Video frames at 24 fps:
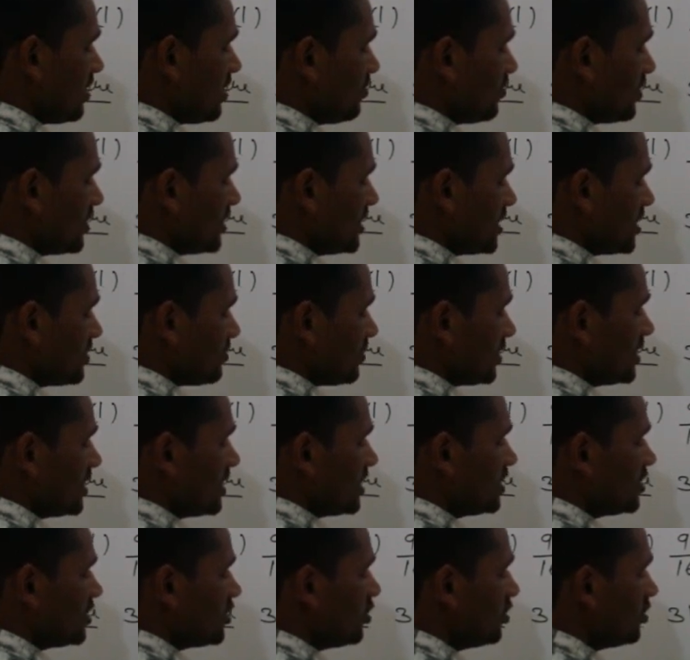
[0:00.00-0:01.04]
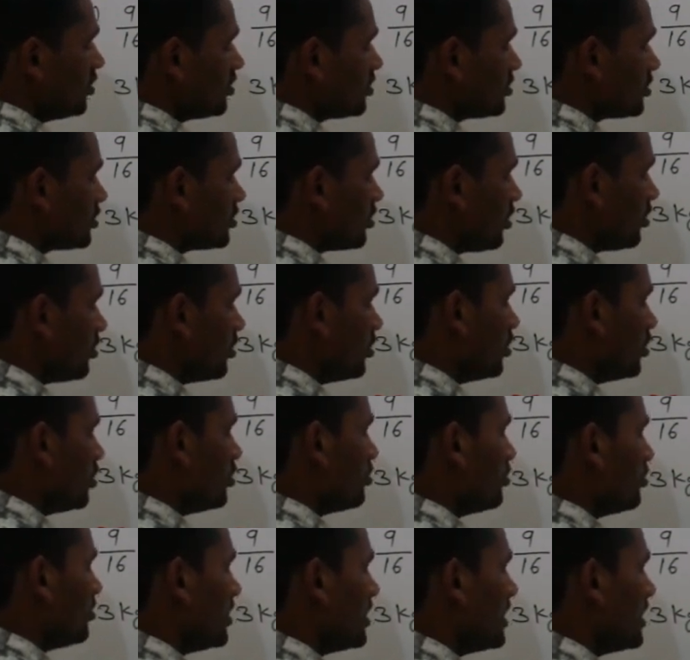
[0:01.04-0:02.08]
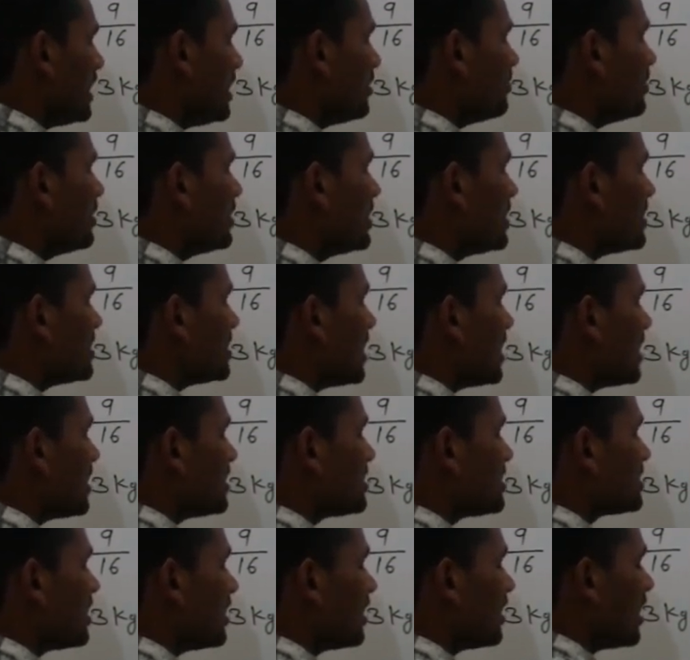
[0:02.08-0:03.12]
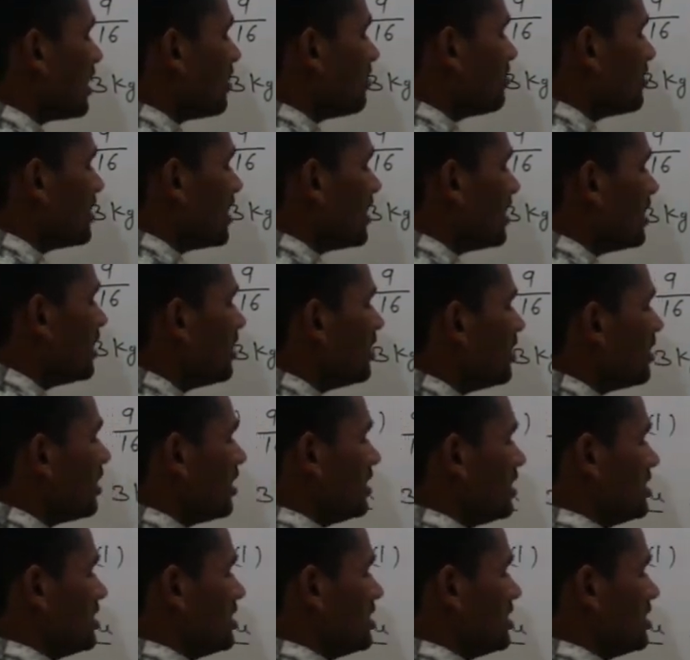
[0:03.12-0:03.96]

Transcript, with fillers: से कम पच्चीस पच्चीस चौक सौ तो एक बटे चार इसका क्या हो जाएगा